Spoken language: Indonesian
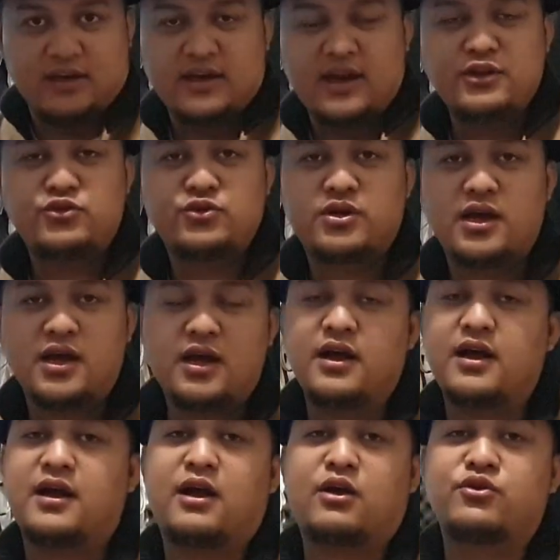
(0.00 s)
dan juga
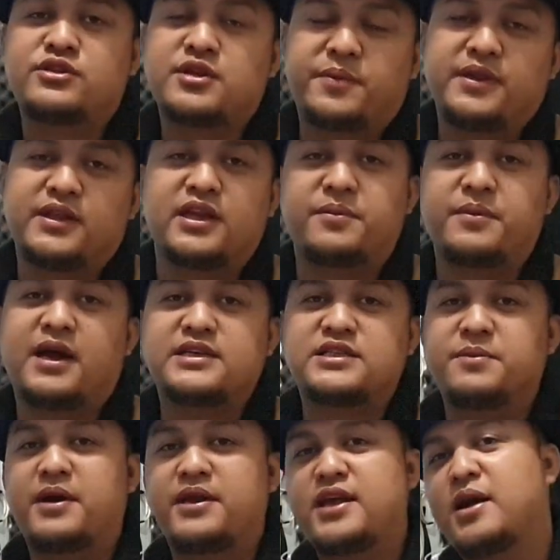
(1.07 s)
aku ucapin terima kasih
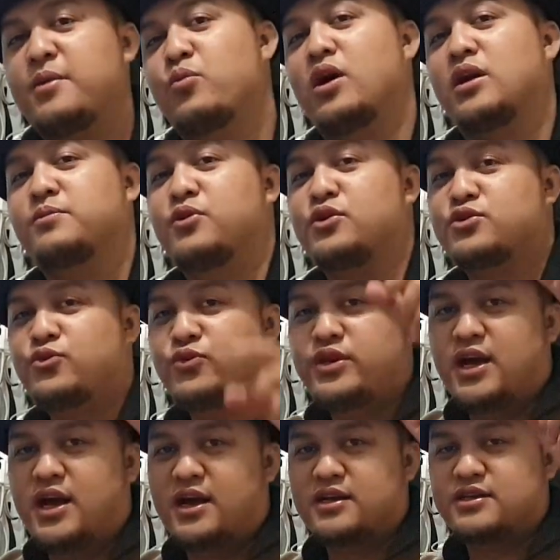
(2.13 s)
banyak buat bosku
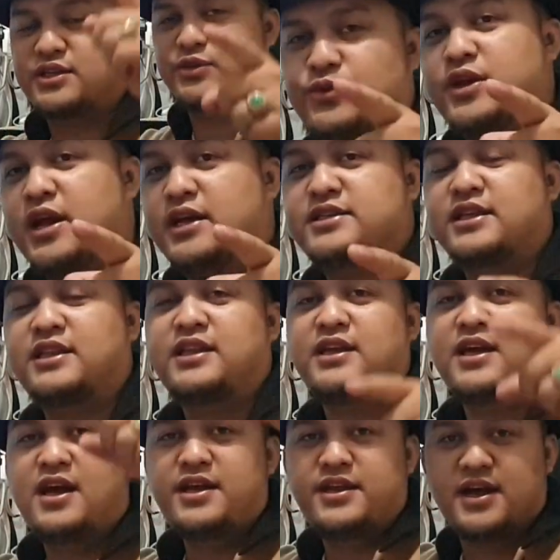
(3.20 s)
yang sudah
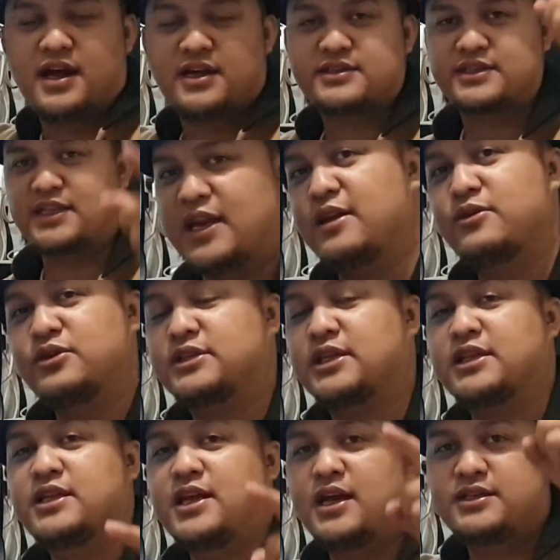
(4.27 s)
setia, yang selalu
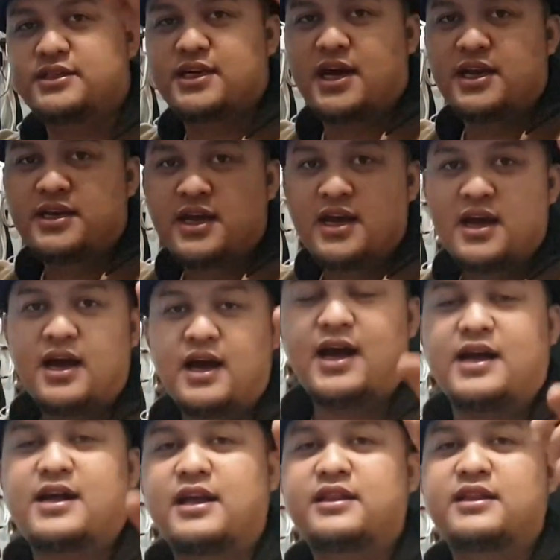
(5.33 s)
setia dan
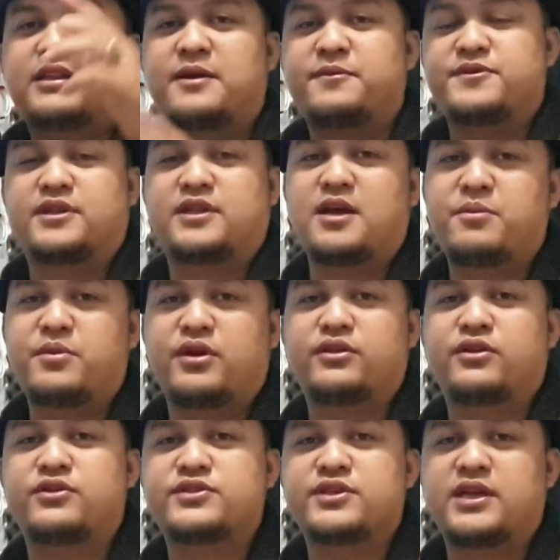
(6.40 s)
akan tetap setia
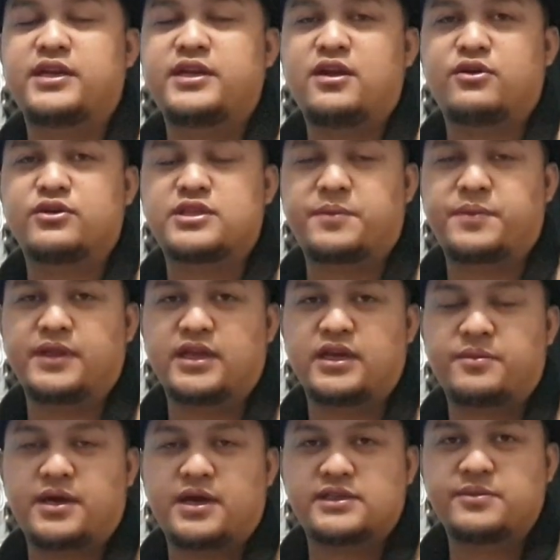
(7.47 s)
menonton channel ini. Aku ucapin
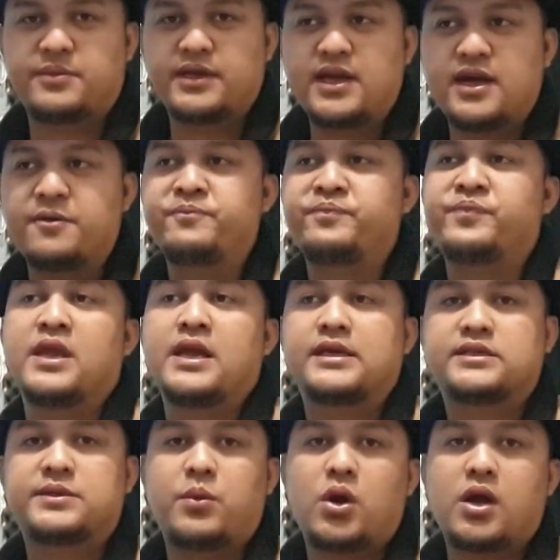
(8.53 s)
terima kasih banyak.
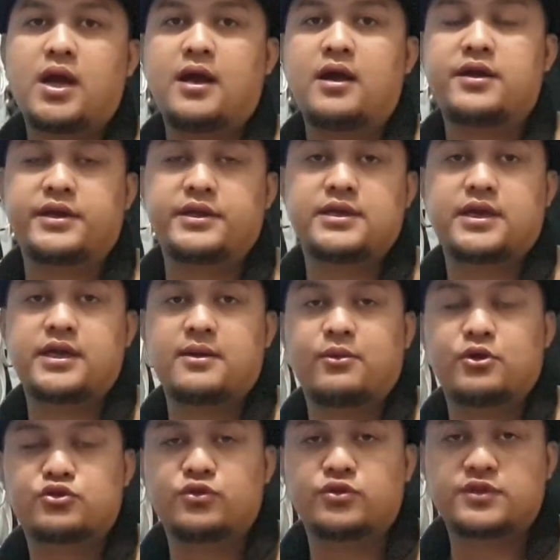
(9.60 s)
Semoga rezekinya
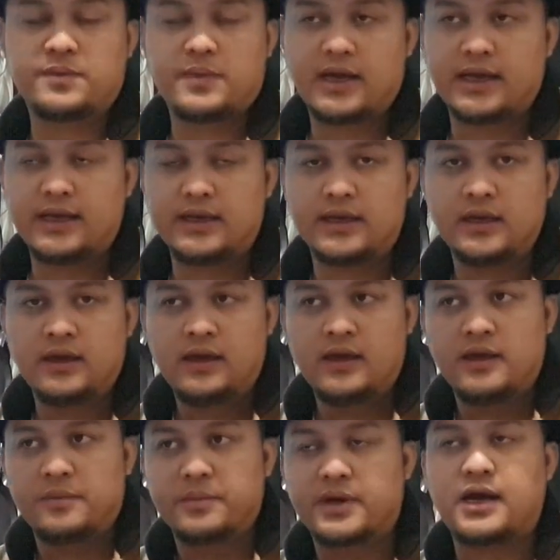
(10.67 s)
bosku semakin
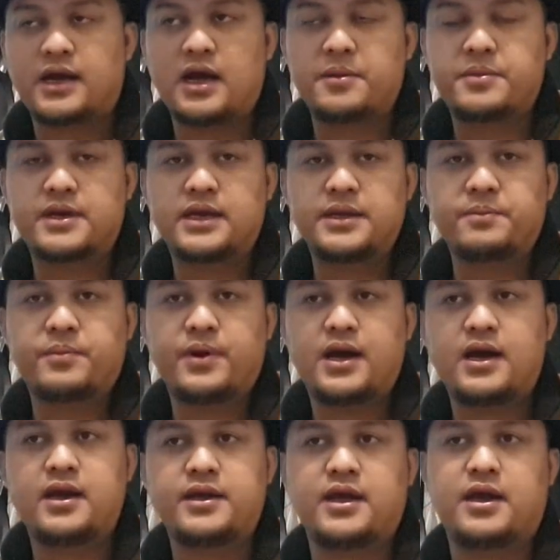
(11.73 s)
berkah
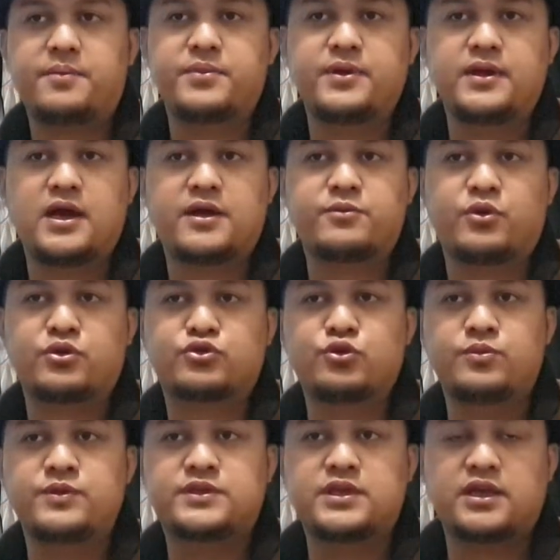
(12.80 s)
berlimpah ya biar
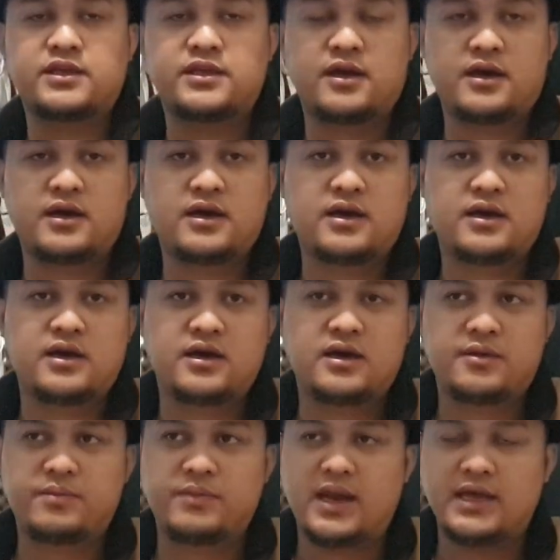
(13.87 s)
bosku bisa uh,
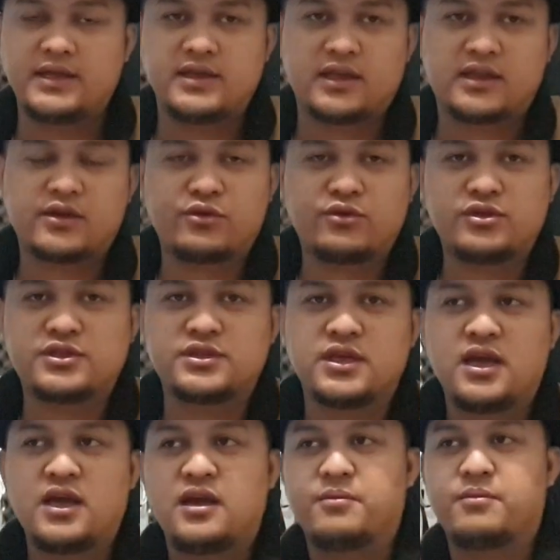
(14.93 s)
belanja terus
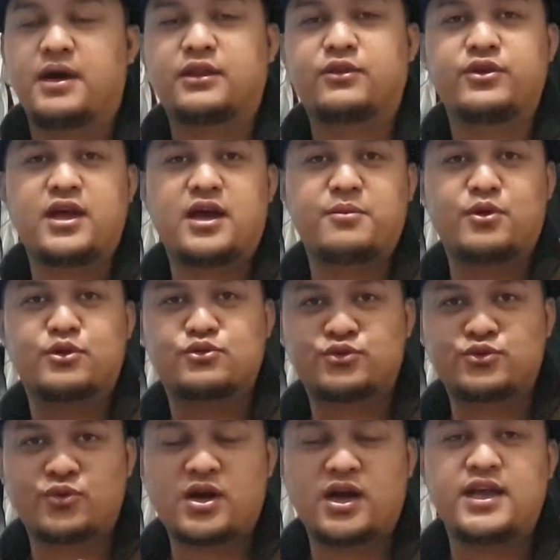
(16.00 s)
batu yang bosku
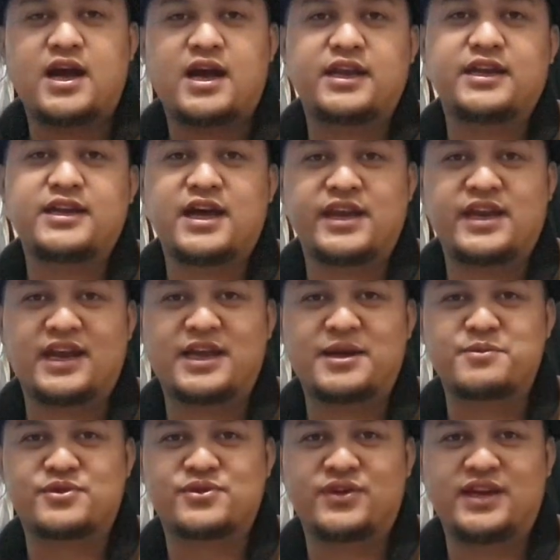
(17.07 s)
suka yang ada di
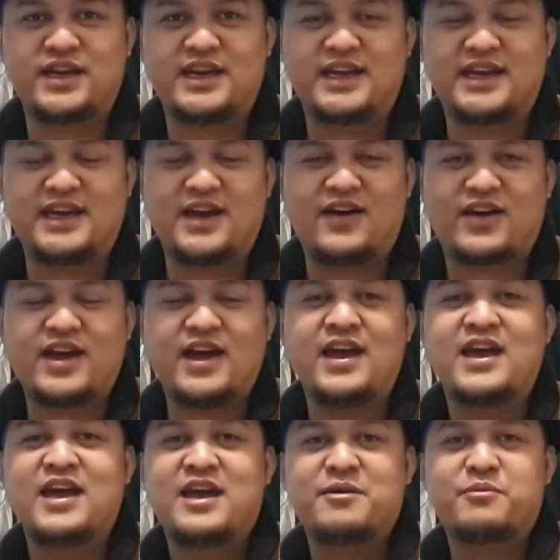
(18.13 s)
Game Gamsun ini. Oke, okay?
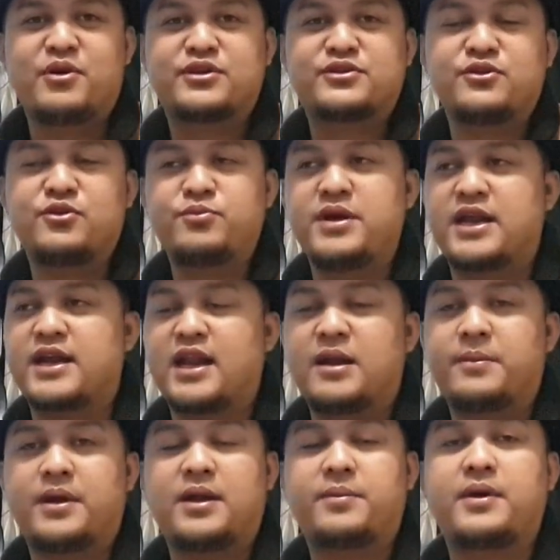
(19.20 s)
bosku biar nggak
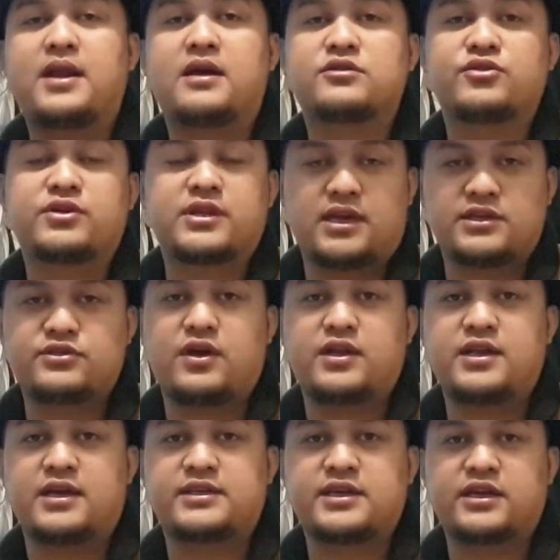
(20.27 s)
lama-lama langsung kita langsung
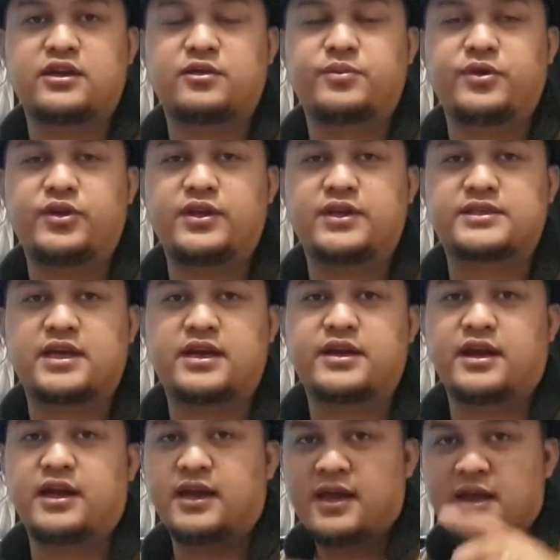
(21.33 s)
aja cekidot videonya sekarang